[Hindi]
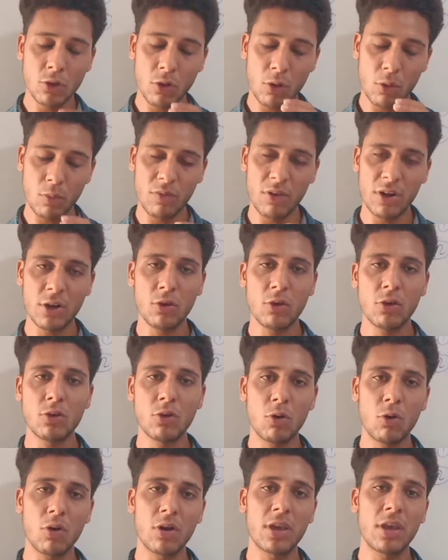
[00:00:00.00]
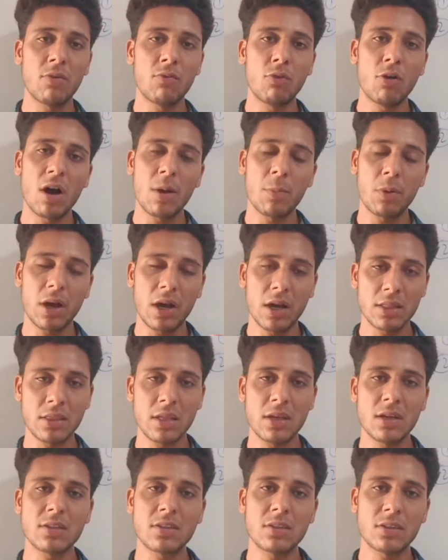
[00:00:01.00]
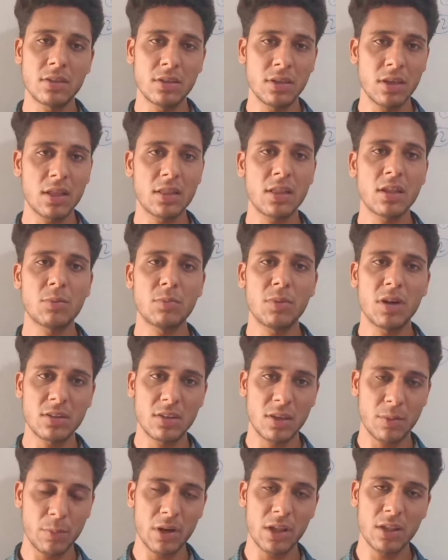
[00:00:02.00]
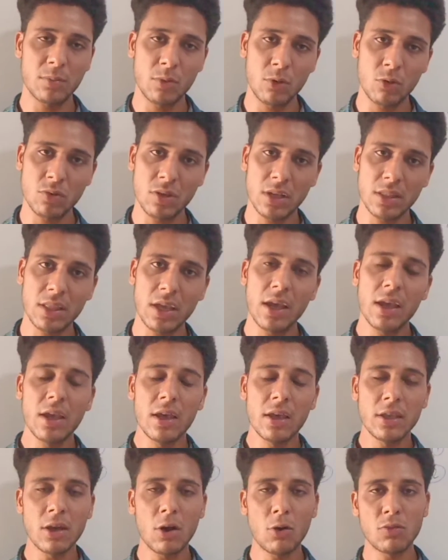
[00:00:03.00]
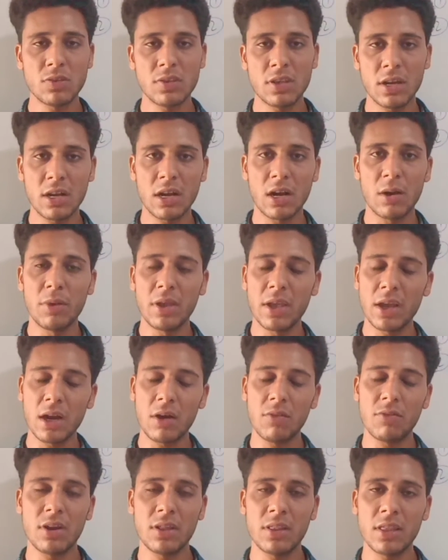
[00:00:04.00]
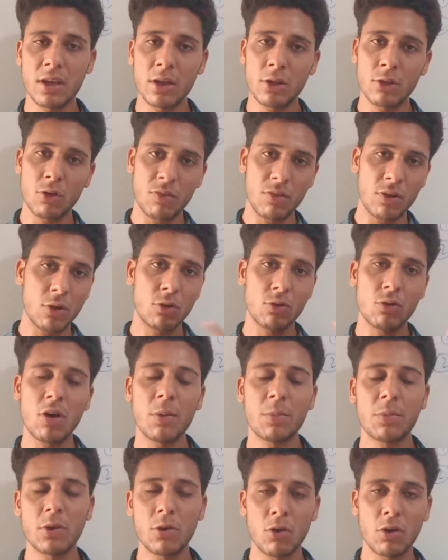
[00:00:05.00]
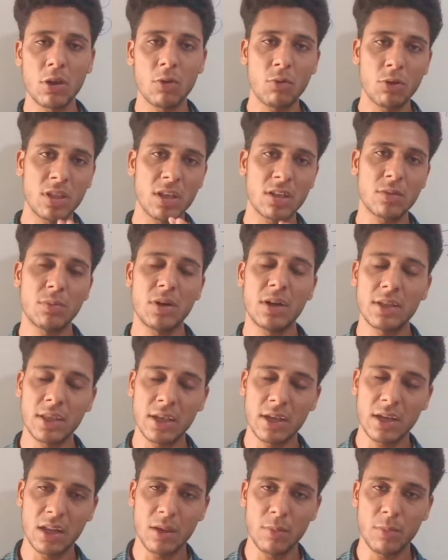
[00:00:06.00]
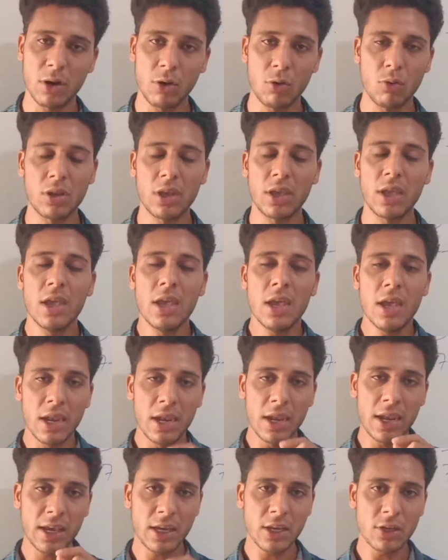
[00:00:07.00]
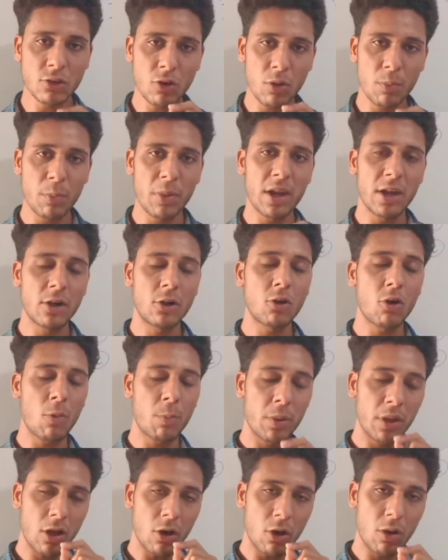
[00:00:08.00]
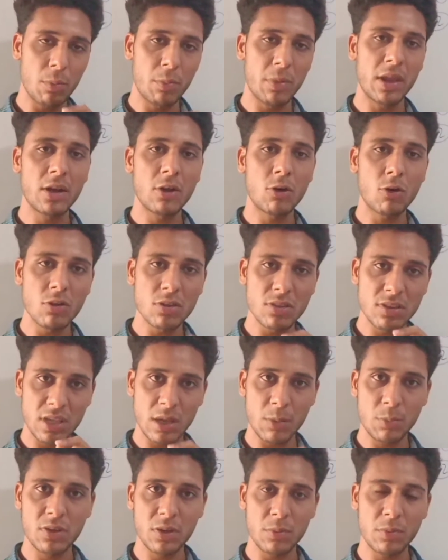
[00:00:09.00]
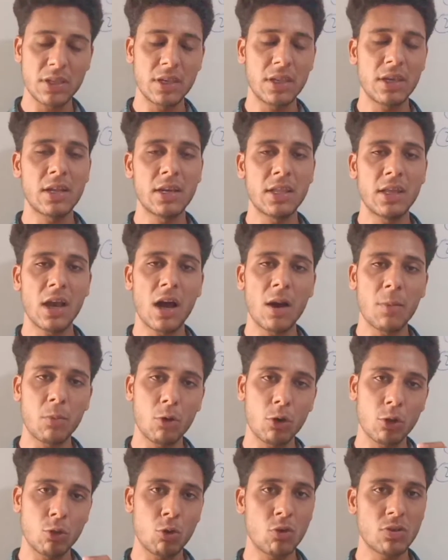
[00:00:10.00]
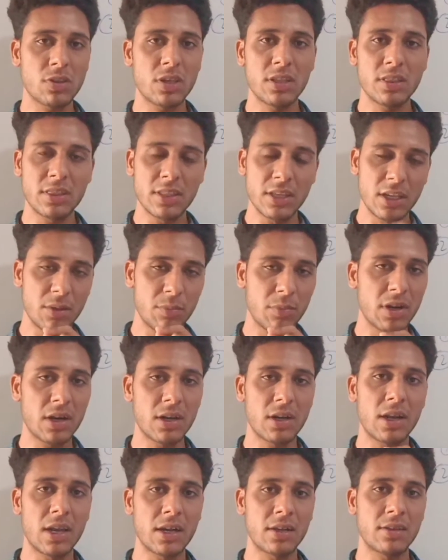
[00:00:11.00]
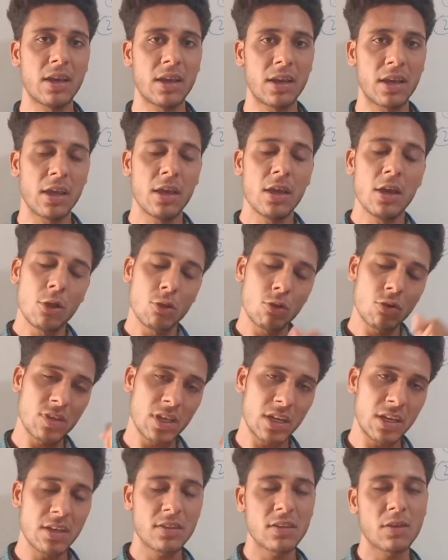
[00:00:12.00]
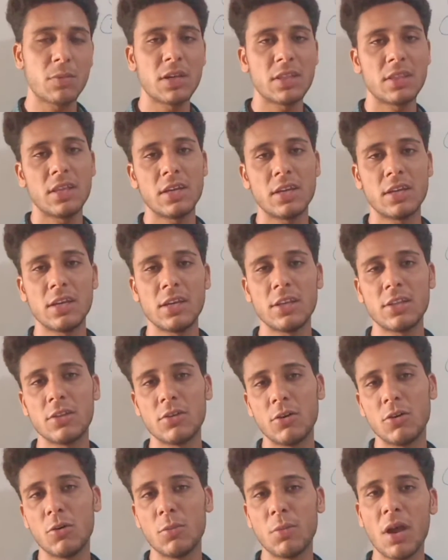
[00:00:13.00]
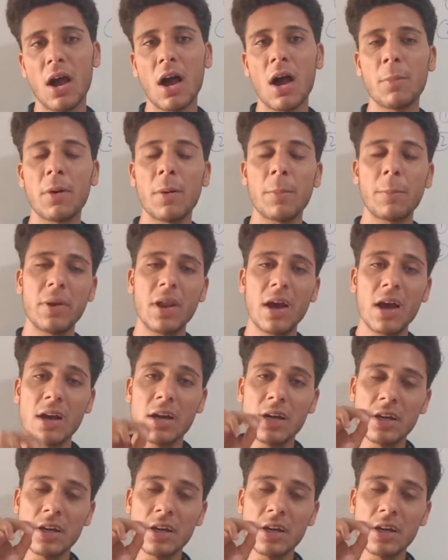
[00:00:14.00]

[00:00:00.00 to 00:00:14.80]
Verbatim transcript: जो वीडियो जो होगी वो आपका दस या दस मिनट से प्लस भी हो सकता है या उससे कम एक अवरेज देखें तो वीडियो जो आपकी होगी वो दस मिनट के करीबन होगी लेकिन जो मेन टॉपिक और मेन कॉन्सेप्ट समझने के लिए आपको दो से तीन मिनट लग जाएंगे तो चलिए समझते हैं कि इस वीडियो में आप अपना